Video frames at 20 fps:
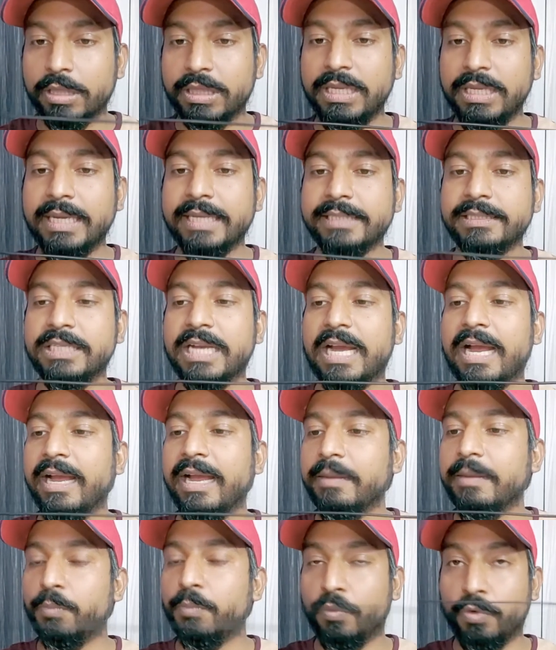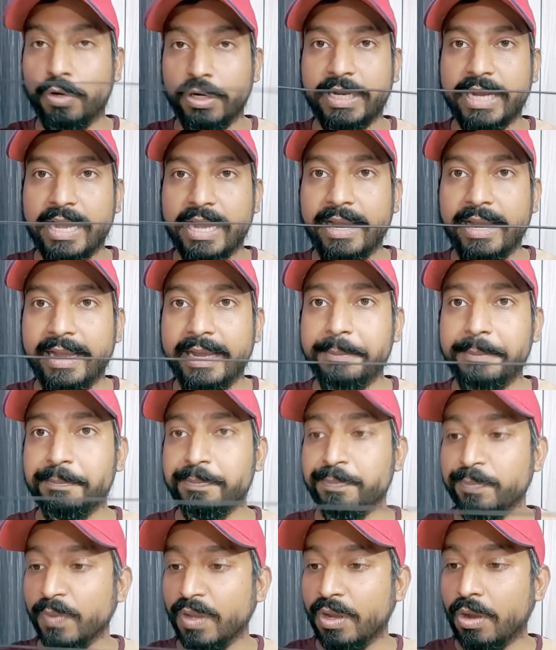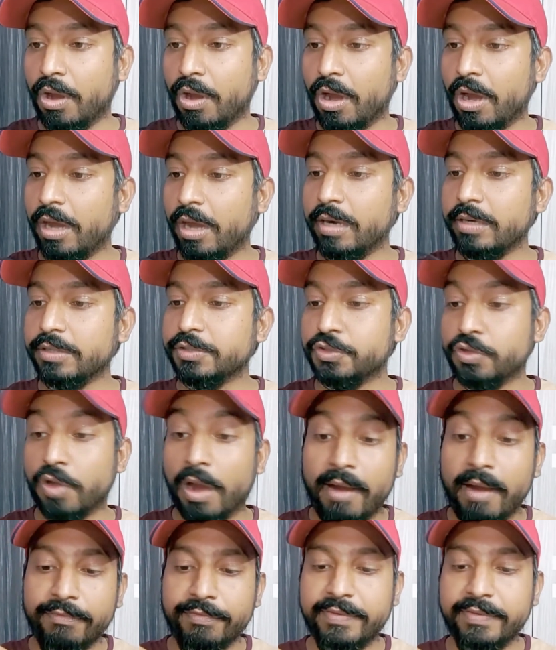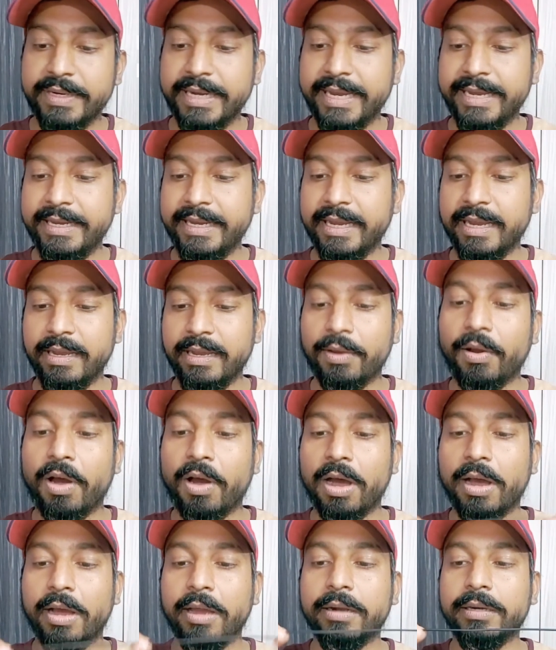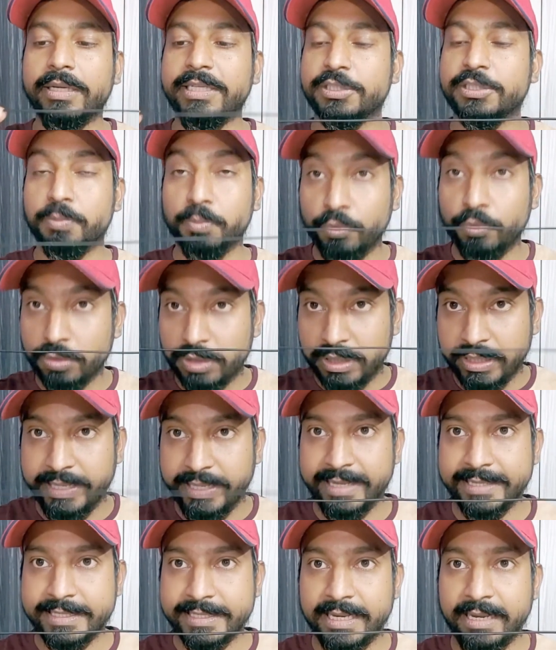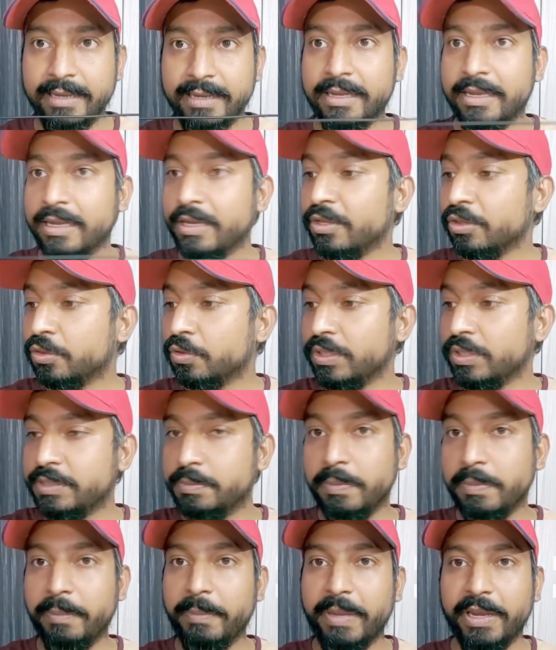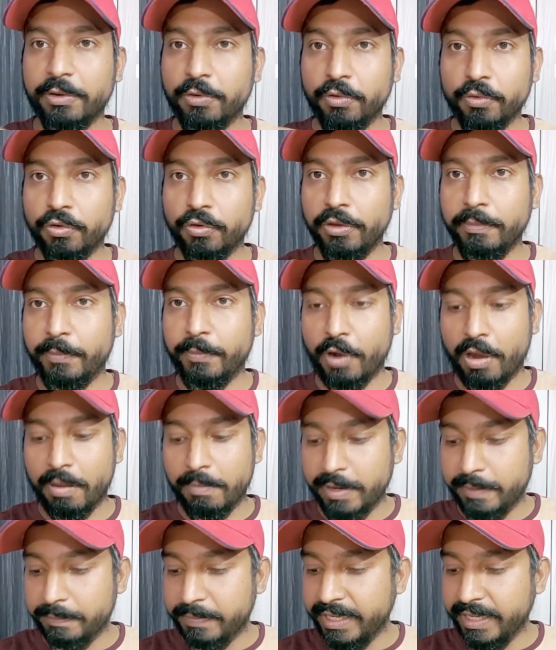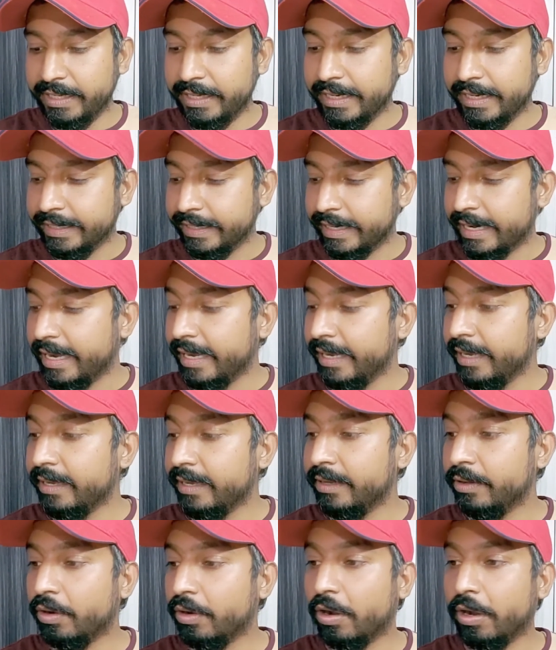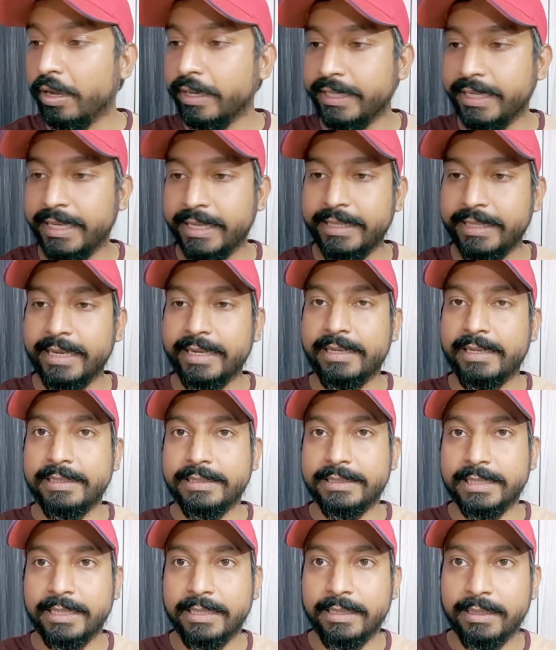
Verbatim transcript: ही अच्छा है मोटा है और सॉफ्ट नहीं है और स्मूथनेस है तो इसमें मेरे को कोई प्रॉब्लम नहीं लग रहा है और ये देख लीजिए